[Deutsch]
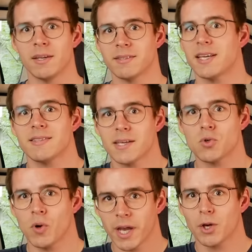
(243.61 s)
Das heißt ganz
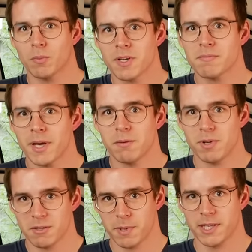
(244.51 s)
konkret, um das mal in
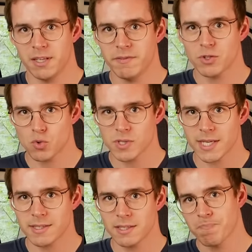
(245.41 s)
Perspektive zu
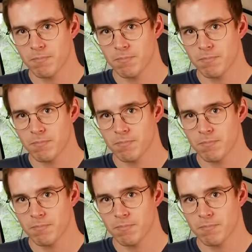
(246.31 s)
setzen,